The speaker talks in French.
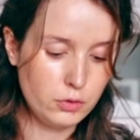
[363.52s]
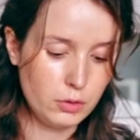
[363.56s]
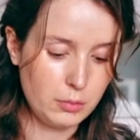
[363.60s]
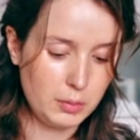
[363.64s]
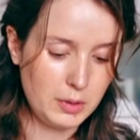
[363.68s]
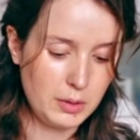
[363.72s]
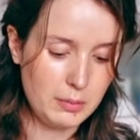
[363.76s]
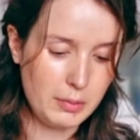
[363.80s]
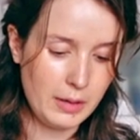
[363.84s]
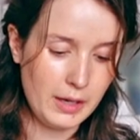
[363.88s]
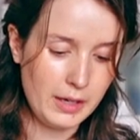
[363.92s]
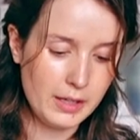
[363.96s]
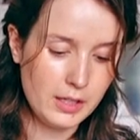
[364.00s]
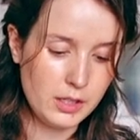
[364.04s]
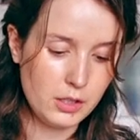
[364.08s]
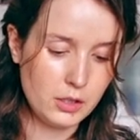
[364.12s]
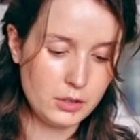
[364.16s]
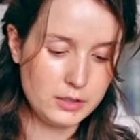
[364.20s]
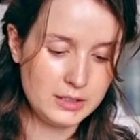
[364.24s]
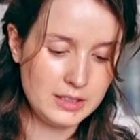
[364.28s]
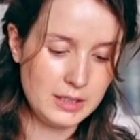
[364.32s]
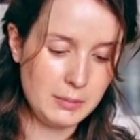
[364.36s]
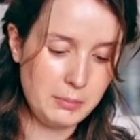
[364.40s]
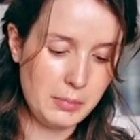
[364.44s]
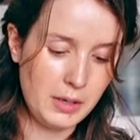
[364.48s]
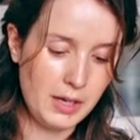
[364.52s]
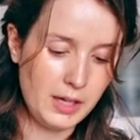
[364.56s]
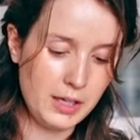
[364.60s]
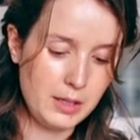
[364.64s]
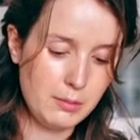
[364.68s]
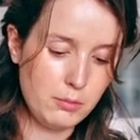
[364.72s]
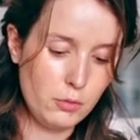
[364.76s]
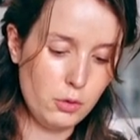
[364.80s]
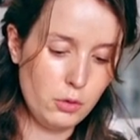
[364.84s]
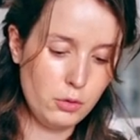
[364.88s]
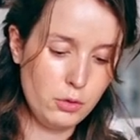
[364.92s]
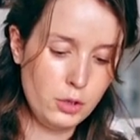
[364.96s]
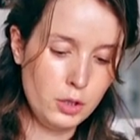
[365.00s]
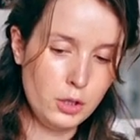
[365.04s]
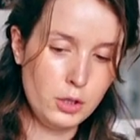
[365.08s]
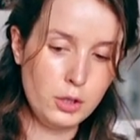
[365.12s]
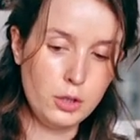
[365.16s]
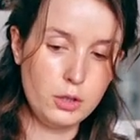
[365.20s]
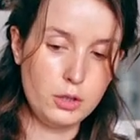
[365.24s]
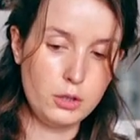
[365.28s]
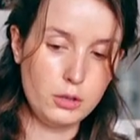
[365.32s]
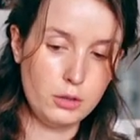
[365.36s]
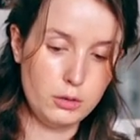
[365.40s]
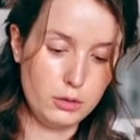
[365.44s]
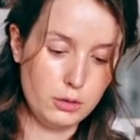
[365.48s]
que préparer séparément,
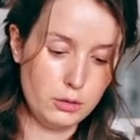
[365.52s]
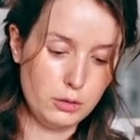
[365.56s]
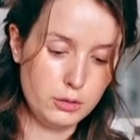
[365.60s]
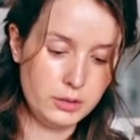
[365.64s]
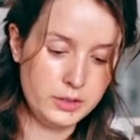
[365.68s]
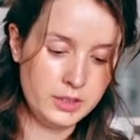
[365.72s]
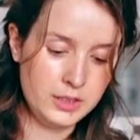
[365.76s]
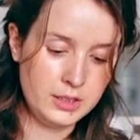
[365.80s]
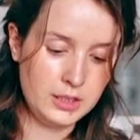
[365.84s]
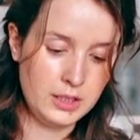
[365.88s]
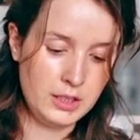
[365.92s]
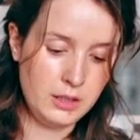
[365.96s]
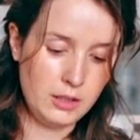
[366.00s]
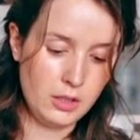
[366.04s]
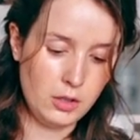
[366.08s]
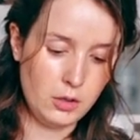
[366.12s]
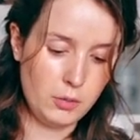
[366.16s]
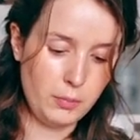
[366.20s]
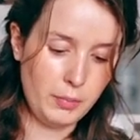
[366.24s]
c'est